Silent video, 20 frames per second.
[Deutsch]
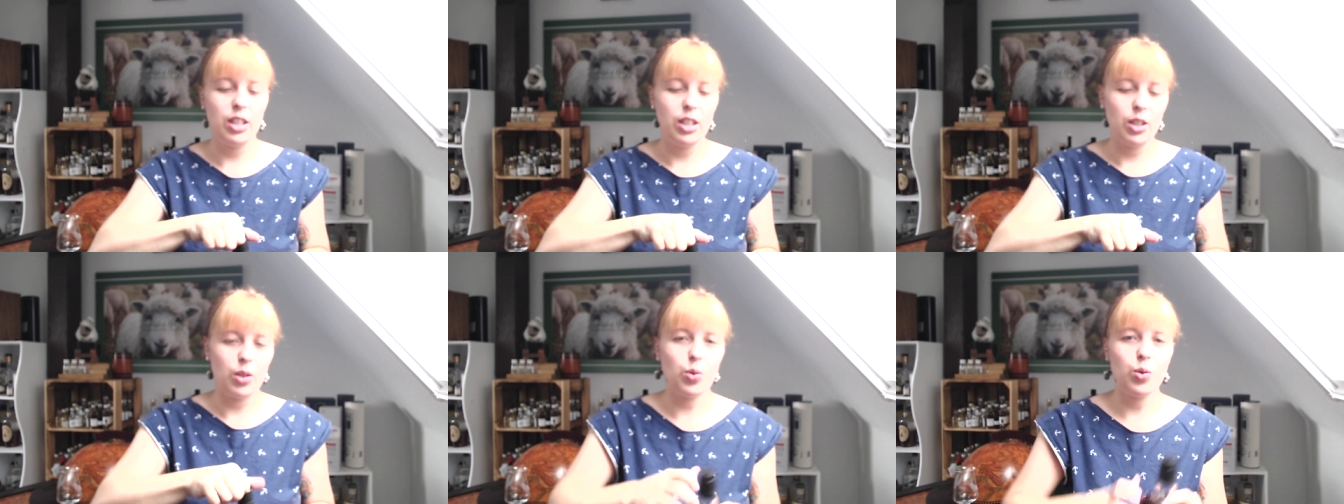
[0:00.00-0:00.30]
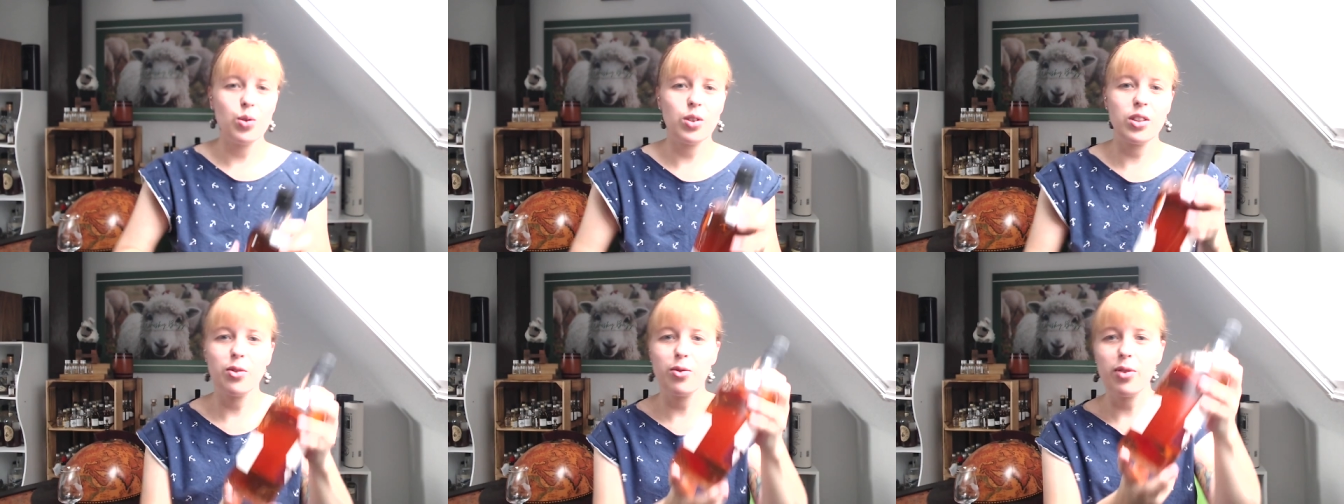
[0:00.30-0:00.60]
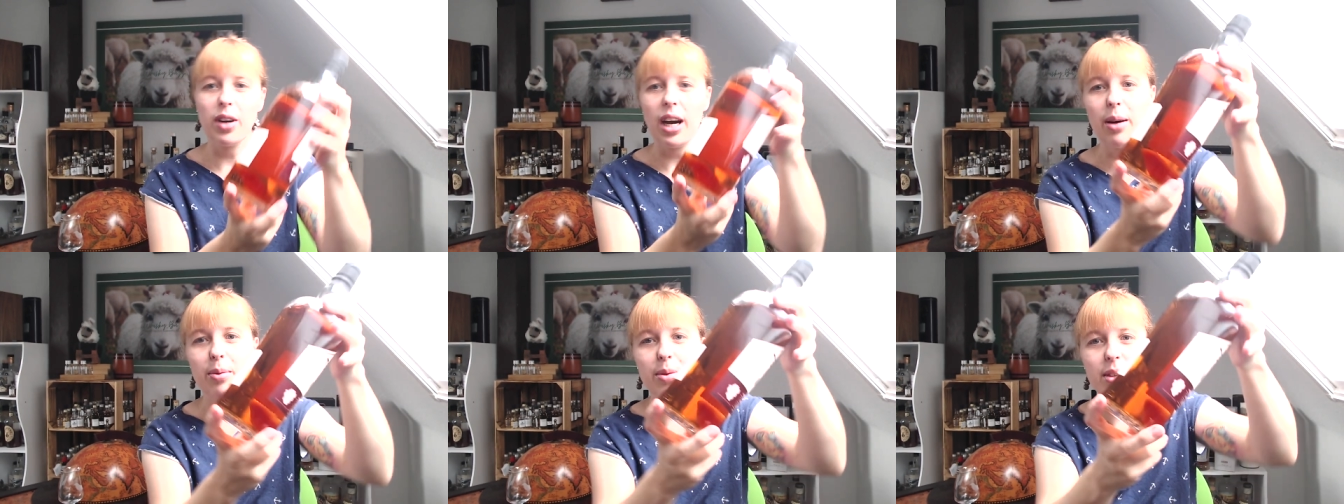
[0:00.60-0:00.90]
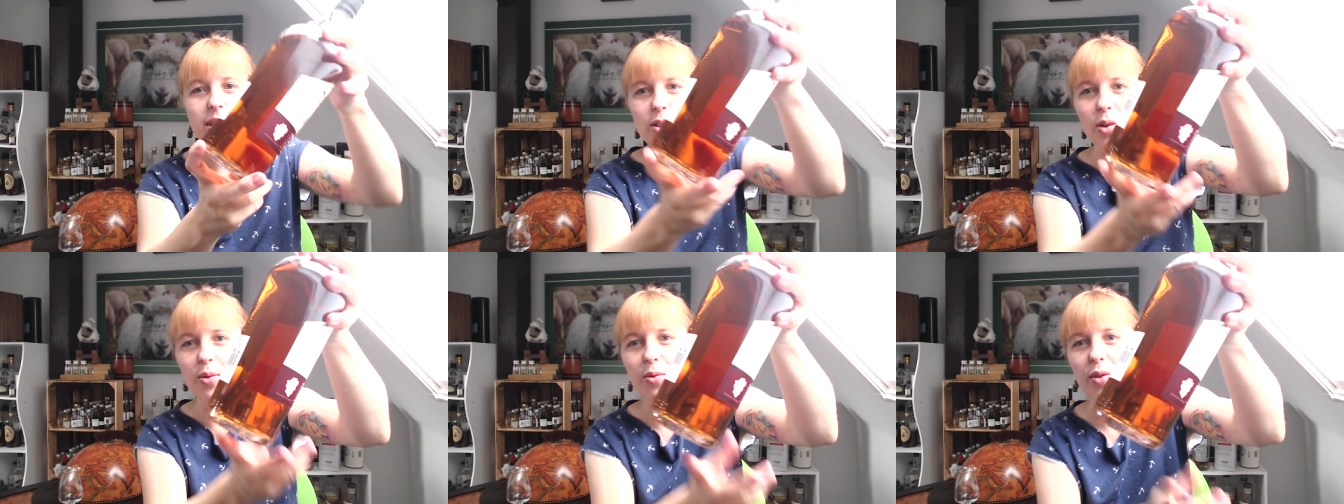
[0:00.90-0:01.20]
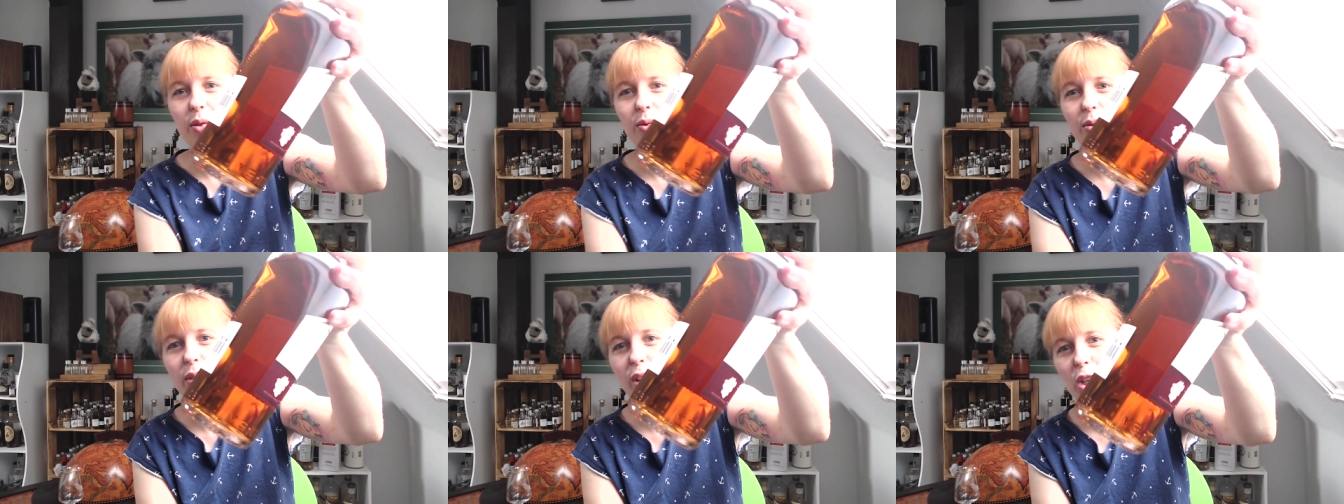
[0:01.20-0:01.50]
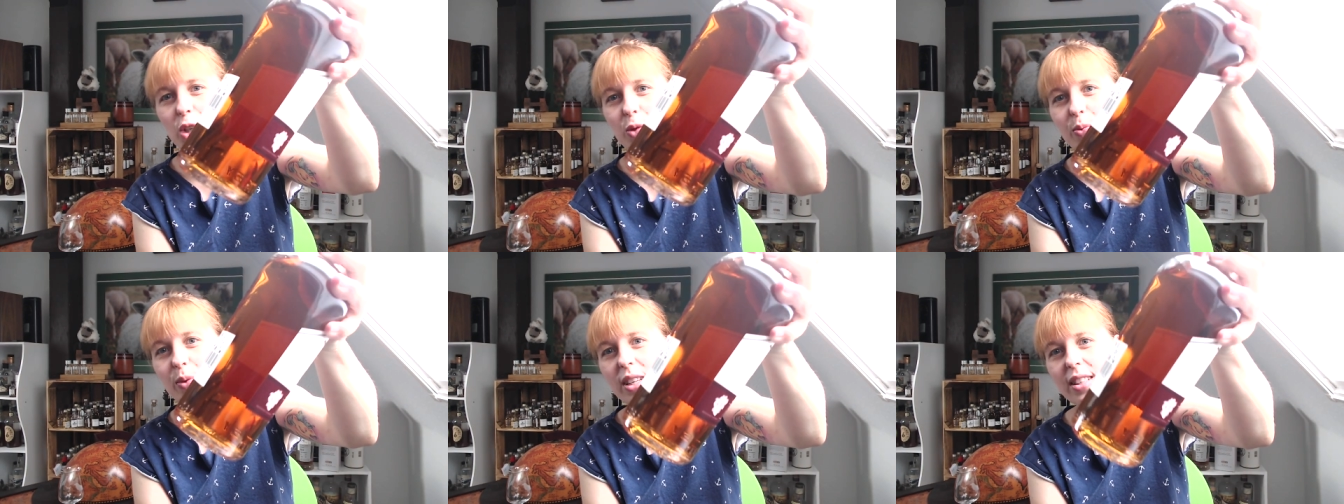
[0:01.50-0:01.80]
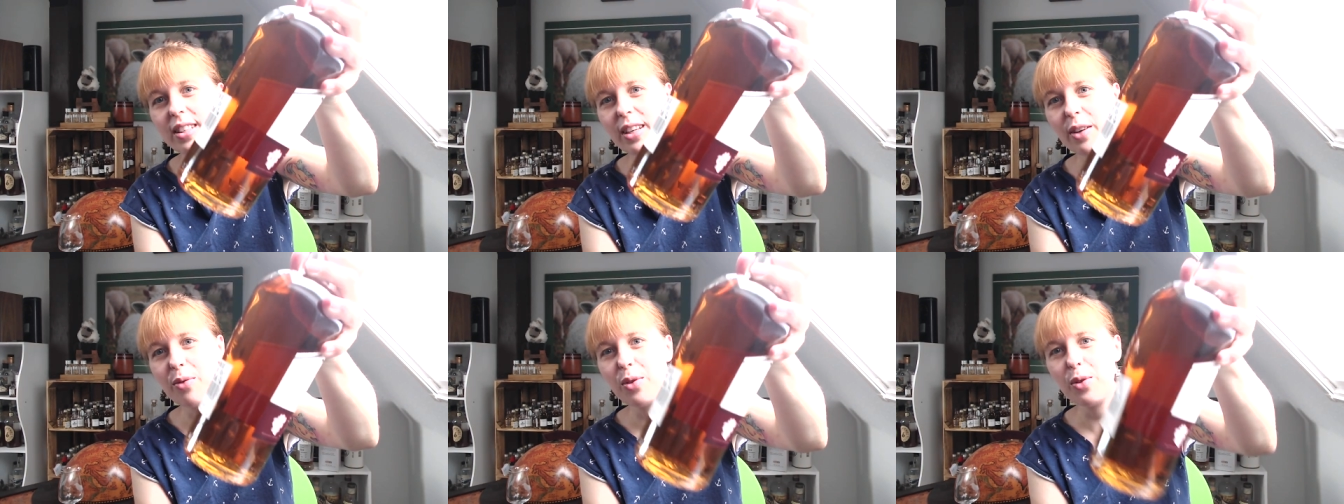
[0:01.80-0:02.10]
Und die Farbe ist auf jeden Fall schon mal
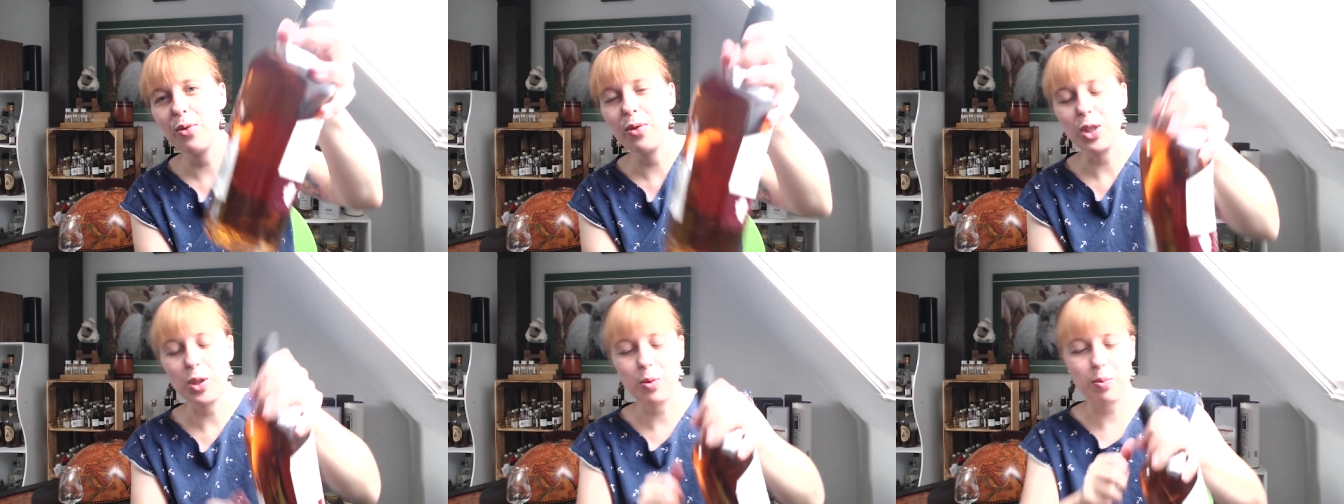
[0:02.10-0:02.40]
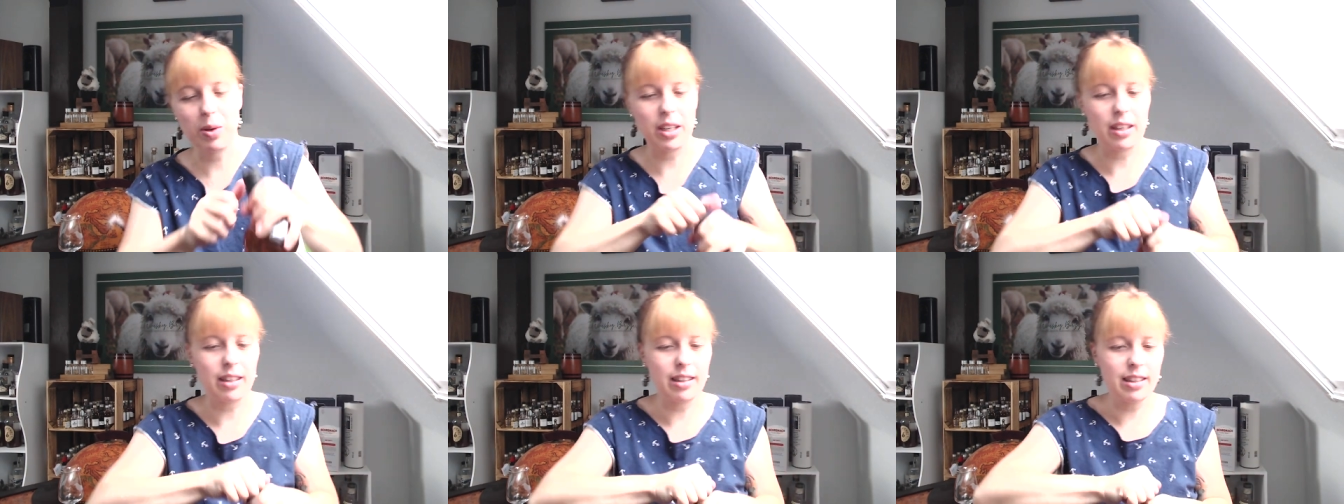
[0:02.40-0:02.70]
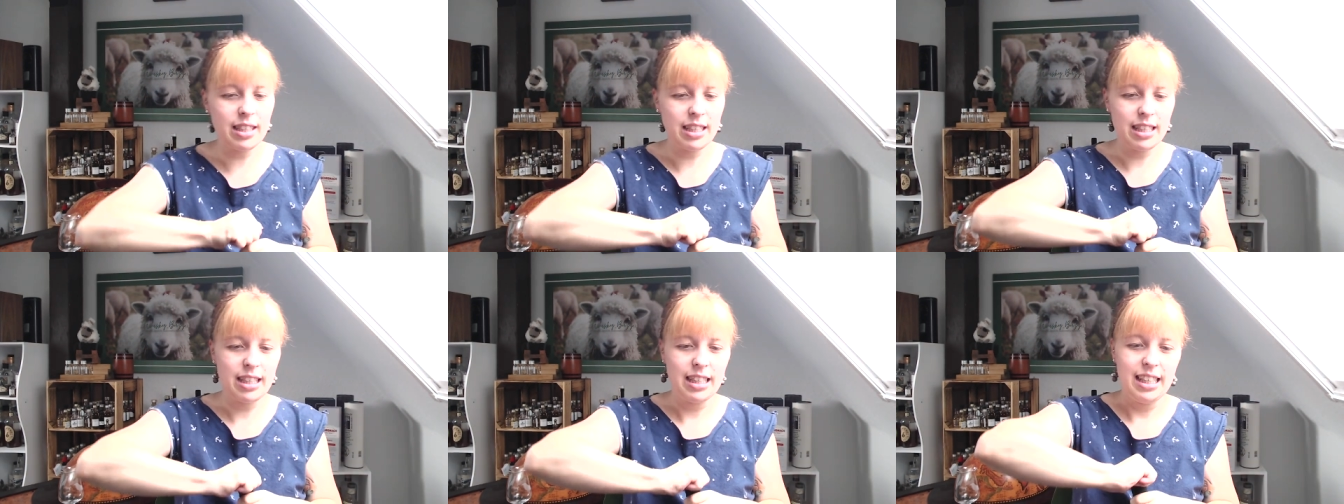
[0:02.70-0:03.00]
sehr vielversprechend.